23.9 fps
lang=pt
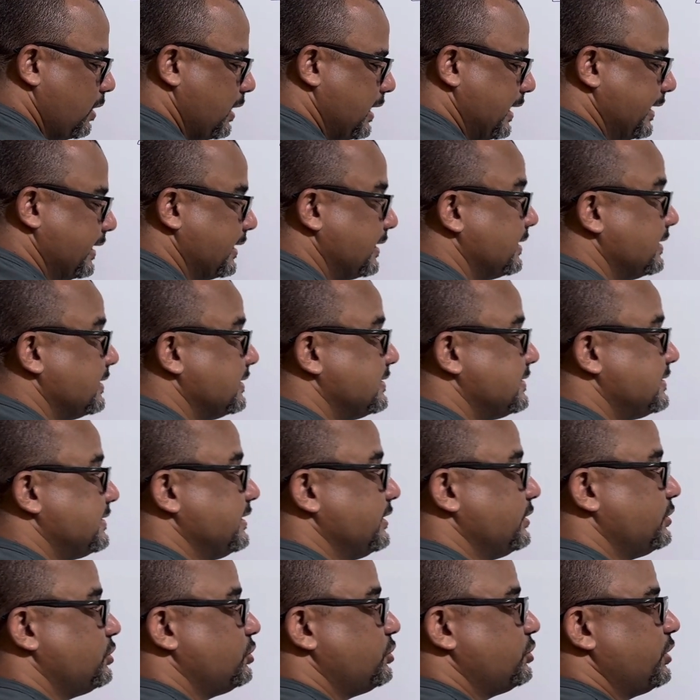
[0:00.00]
Ora,
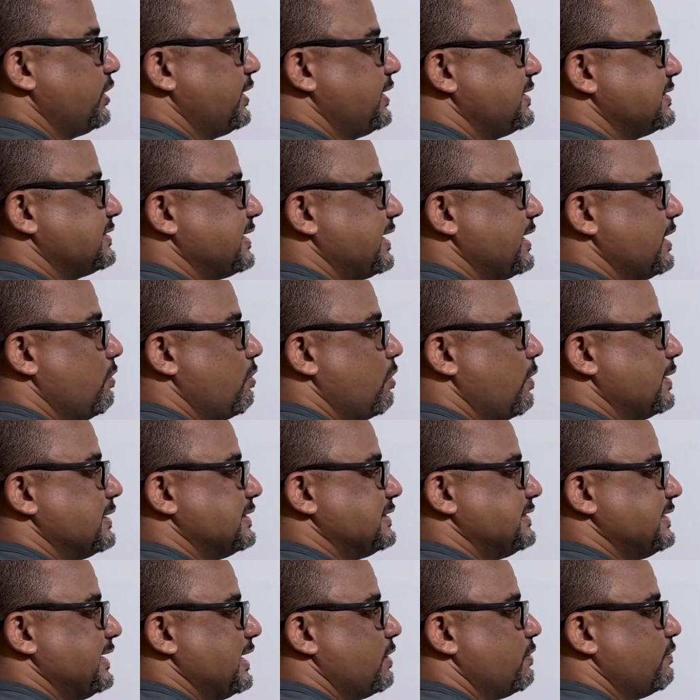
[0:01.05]
se x é igual a
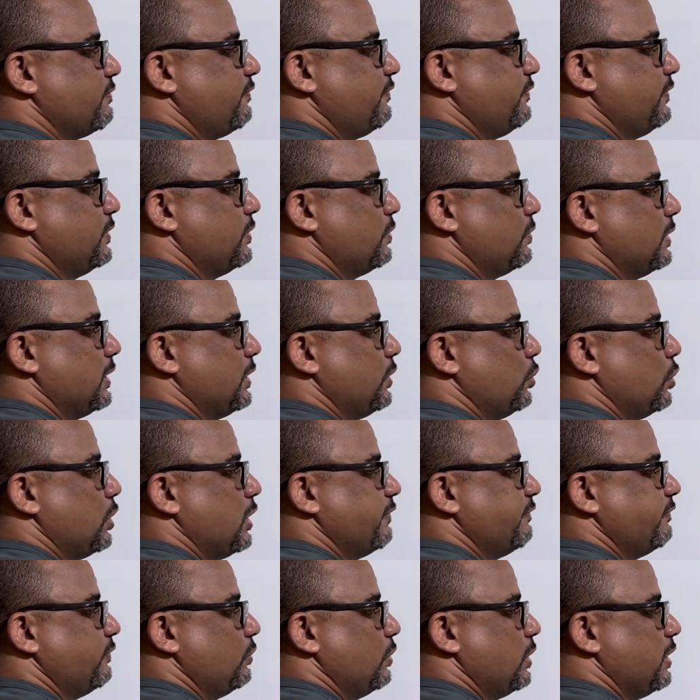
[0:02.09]

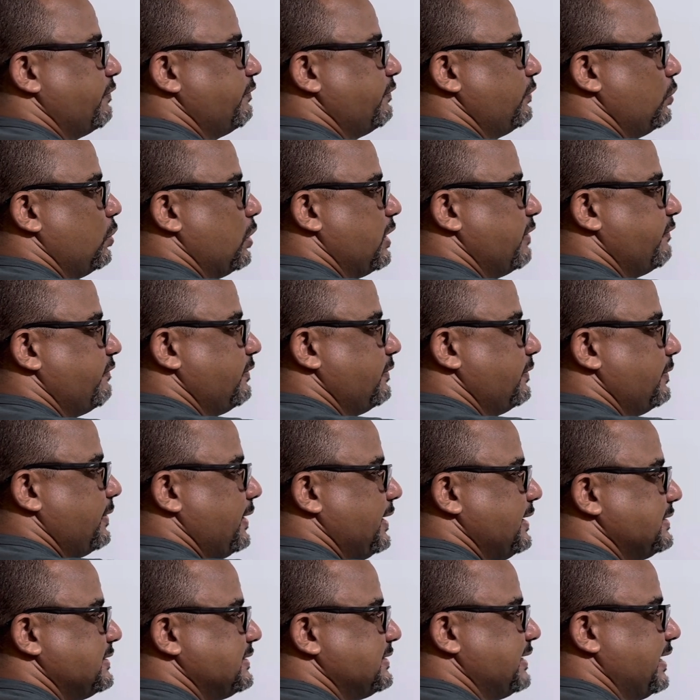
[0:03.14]
0,999
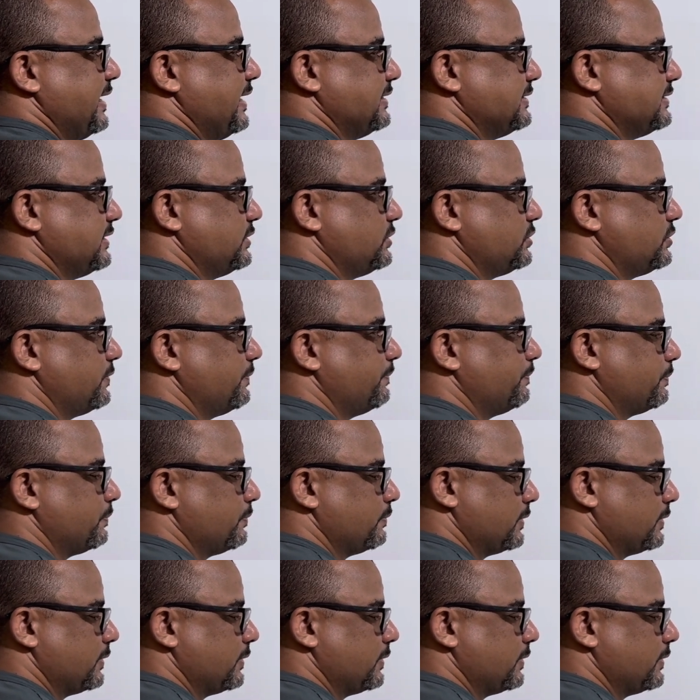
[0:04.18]
reticências